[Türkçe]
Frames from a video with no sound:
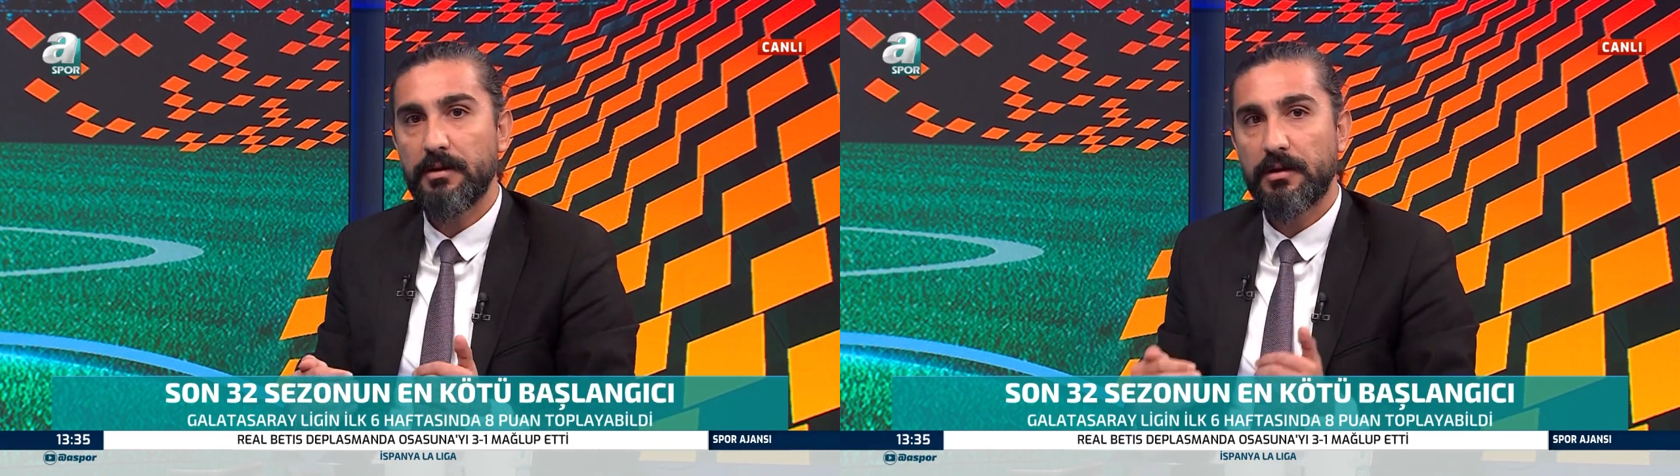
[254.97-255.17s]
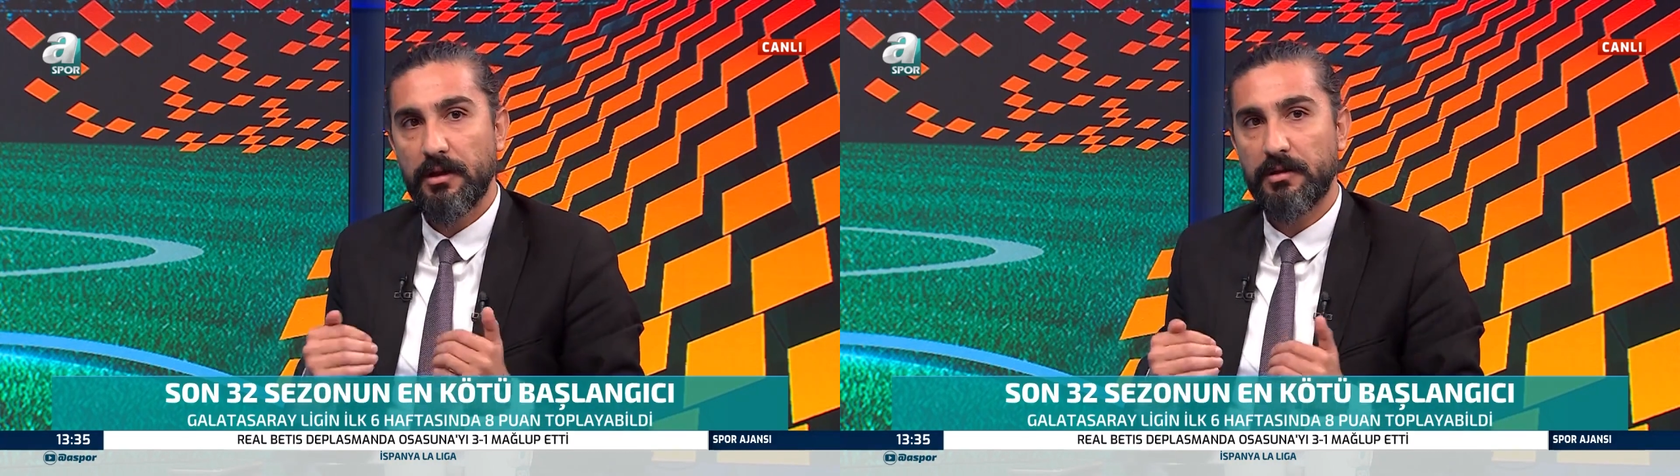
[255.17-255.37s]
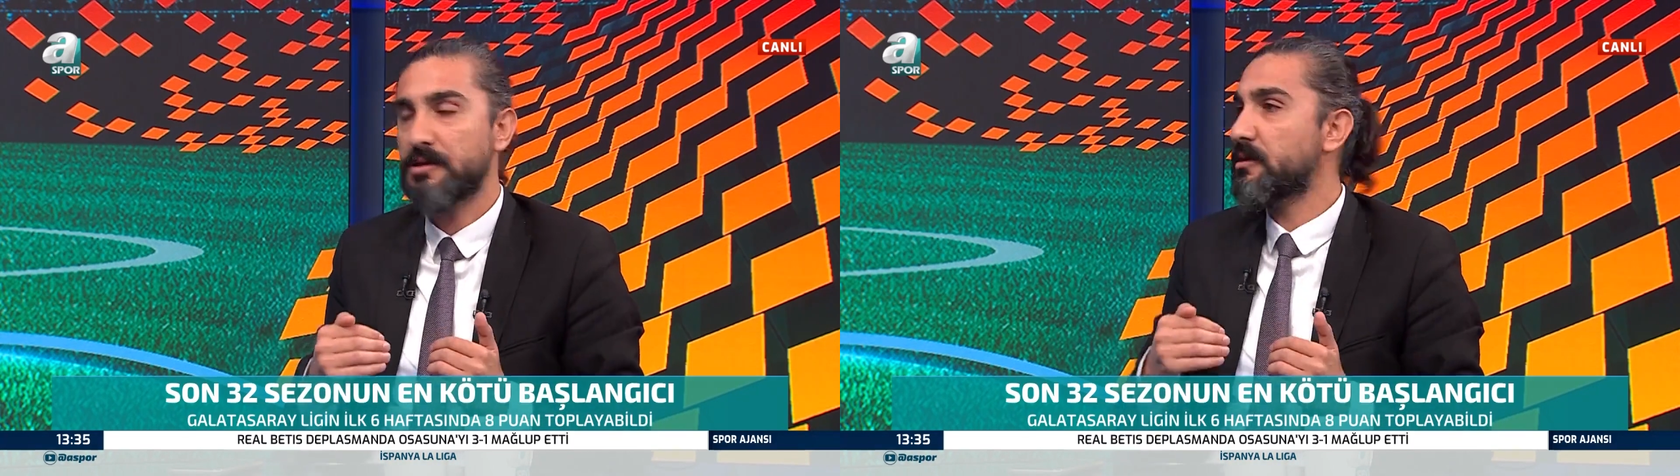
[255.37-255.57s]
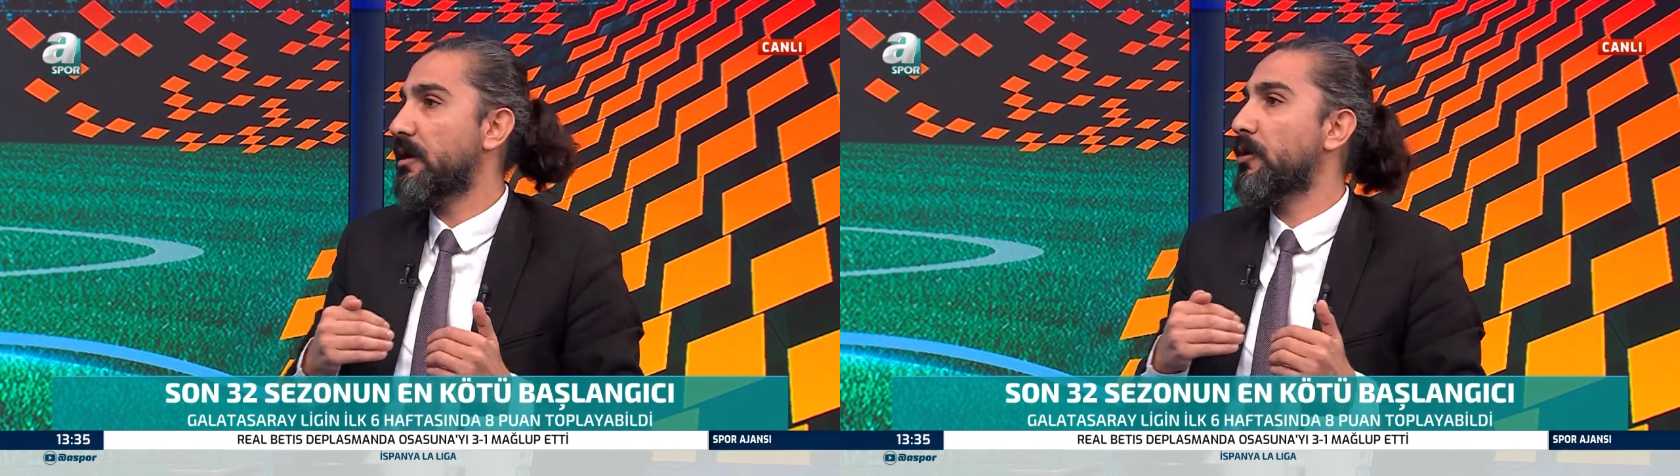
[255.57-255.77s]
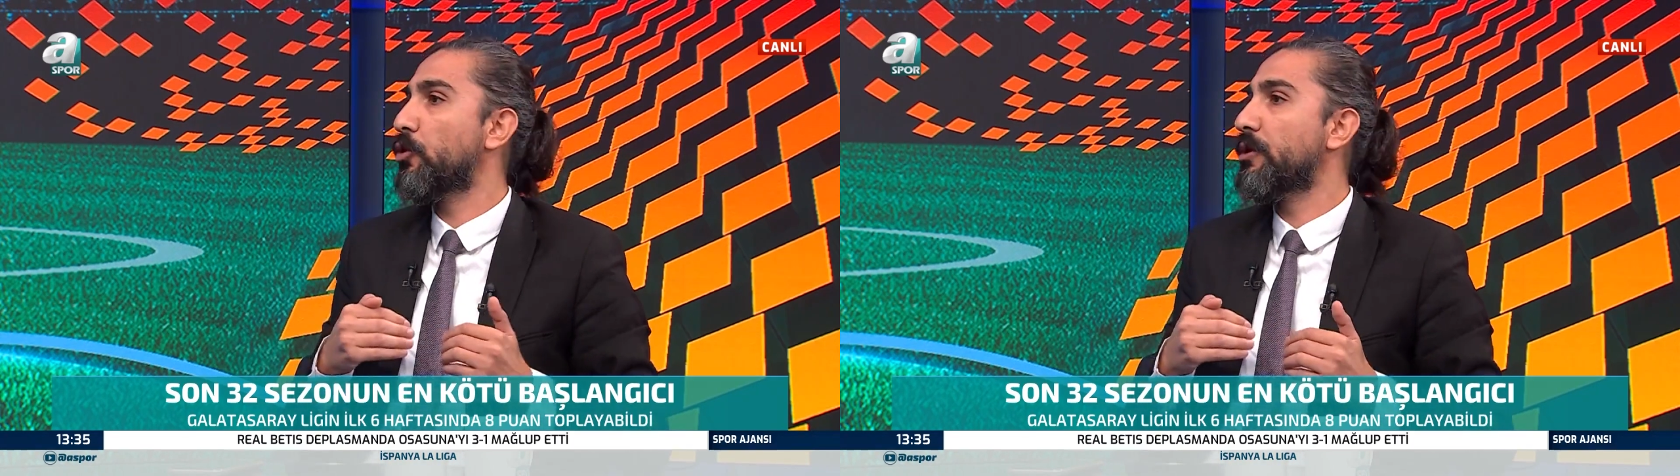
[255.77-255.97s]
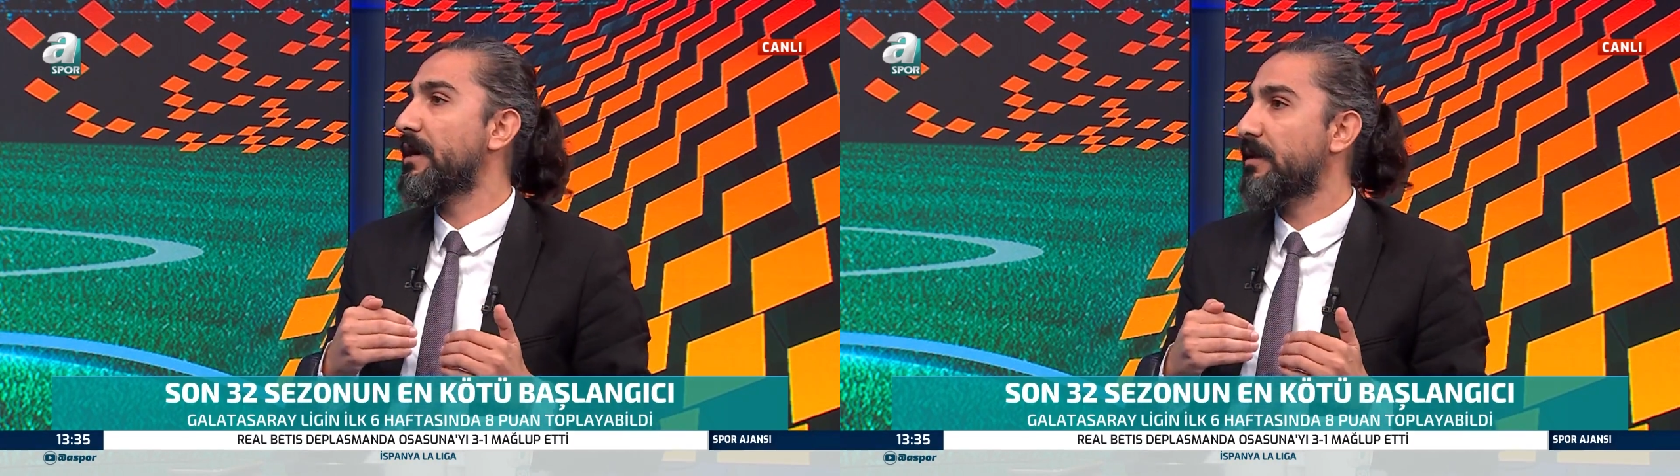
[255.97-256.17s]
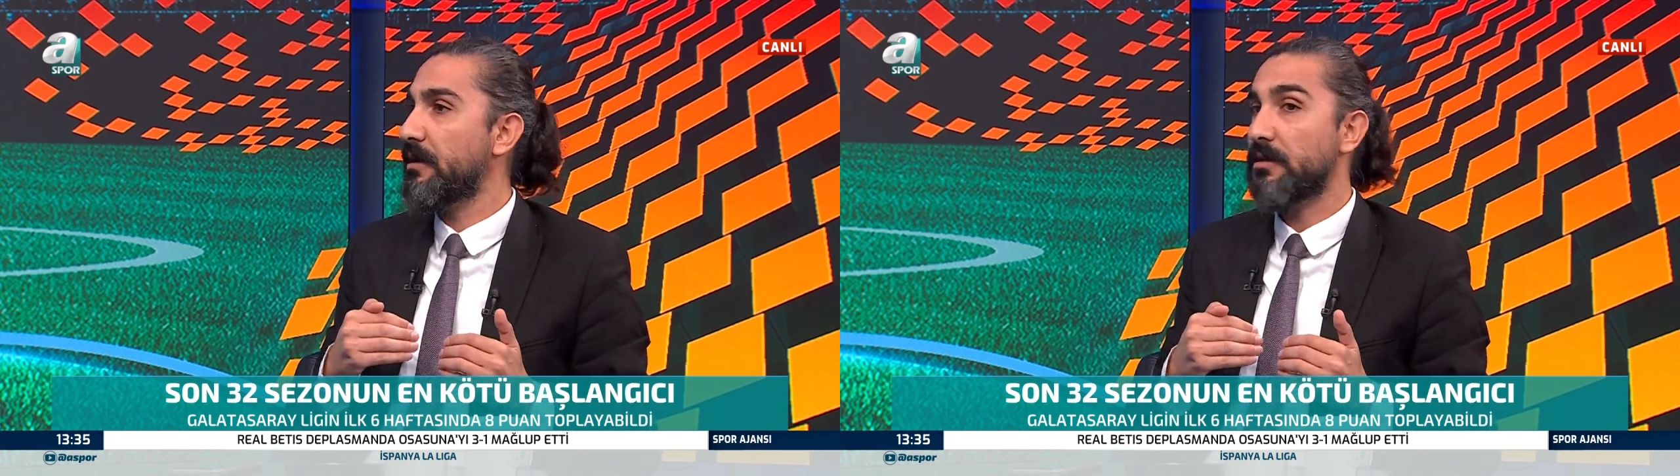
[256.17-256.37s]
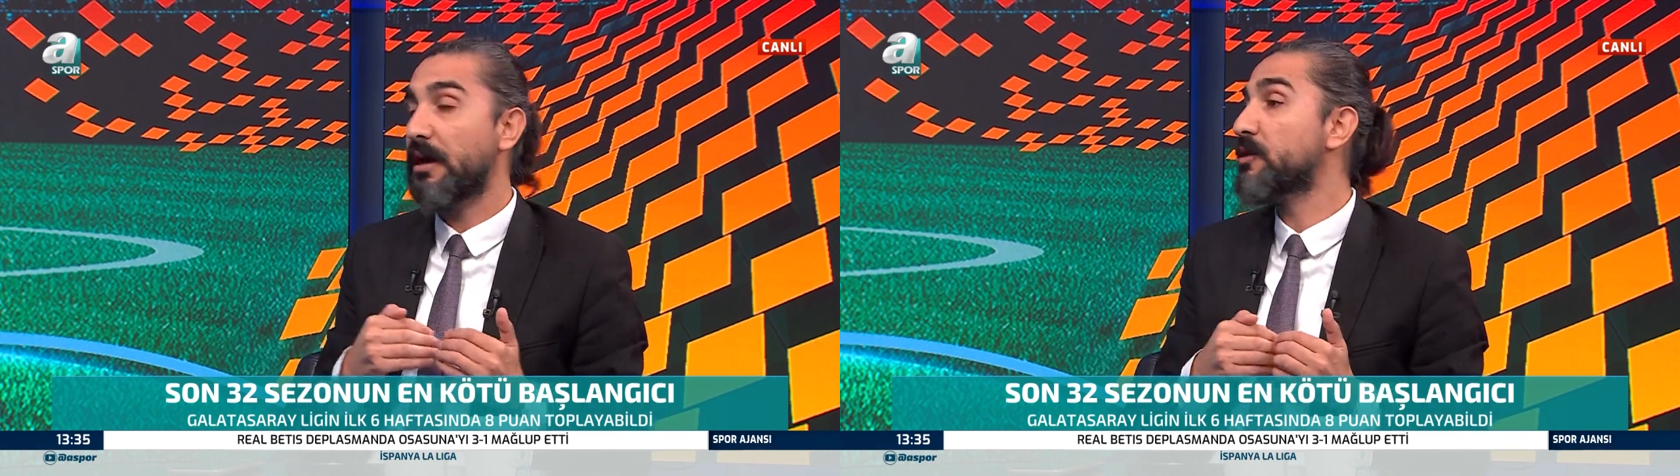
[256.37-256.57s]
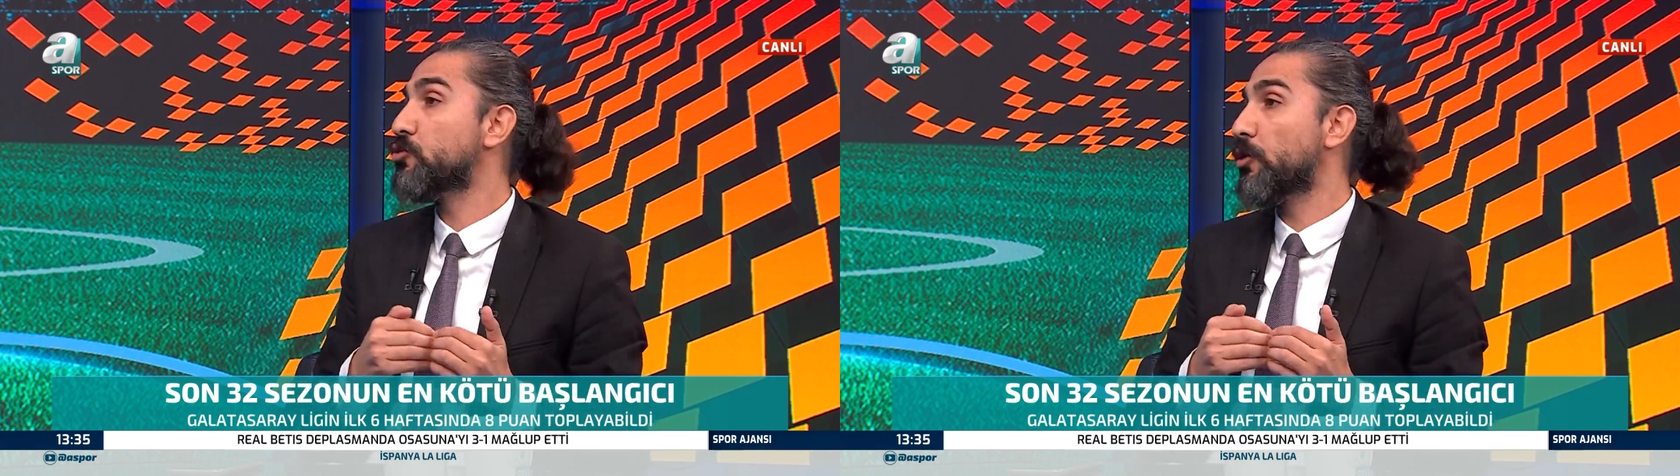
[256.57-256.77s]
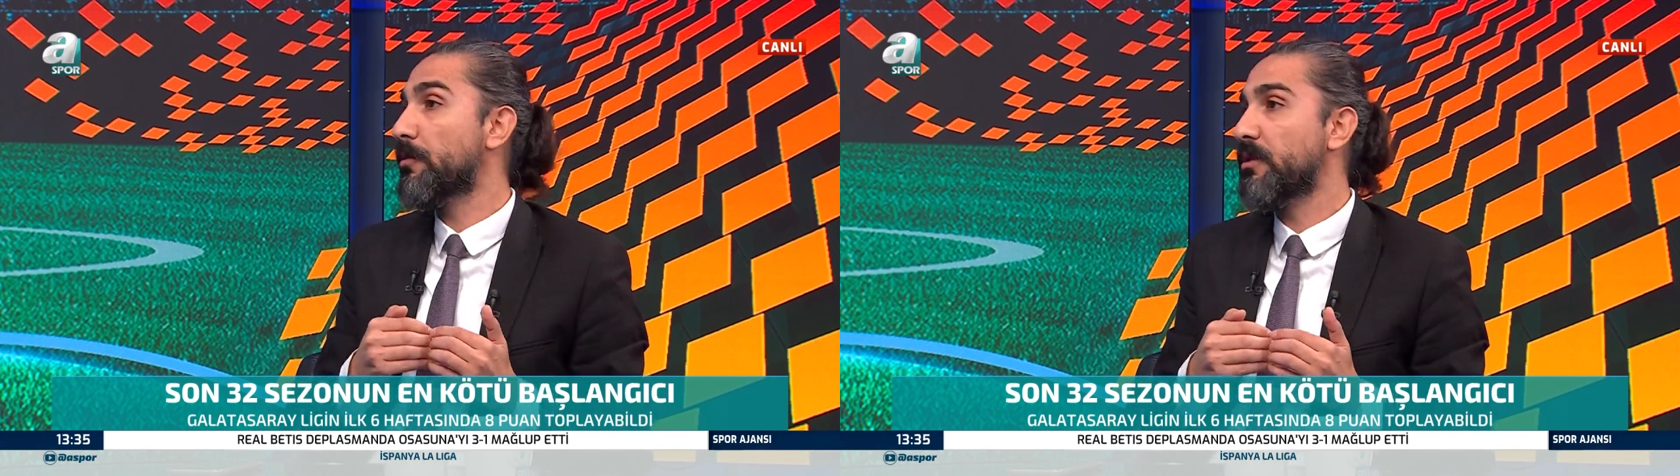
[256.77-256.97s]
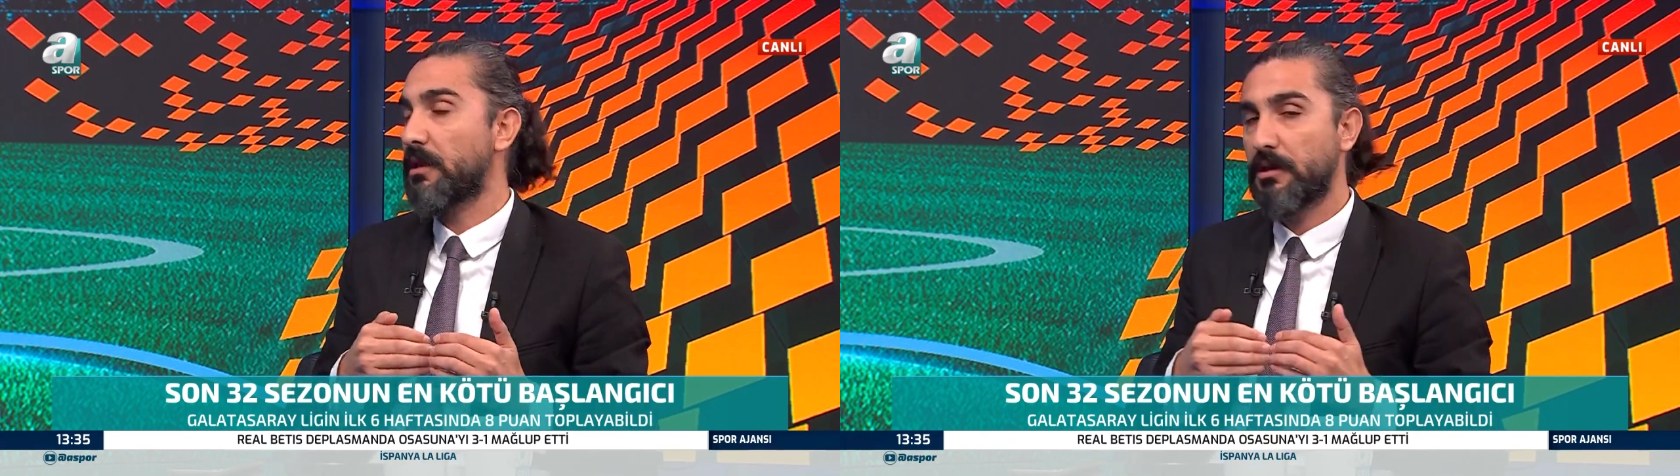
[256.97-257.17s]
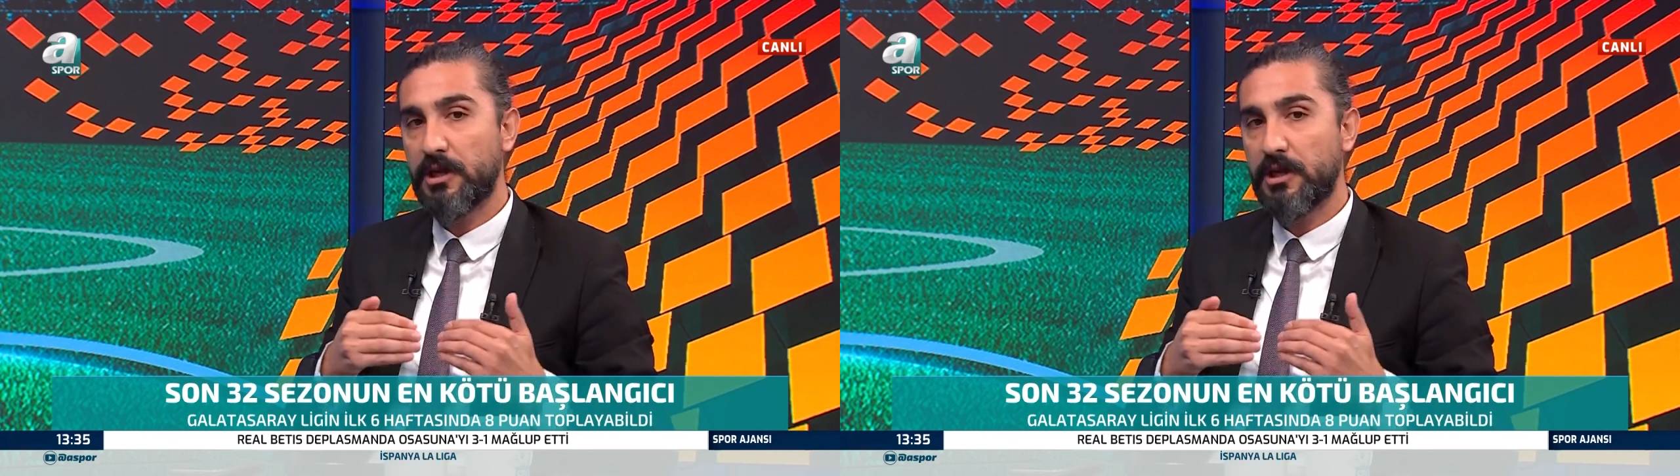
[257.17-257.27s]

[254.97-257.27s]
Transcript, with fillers: Galatasaray ile oynarken Lazio gibi değil.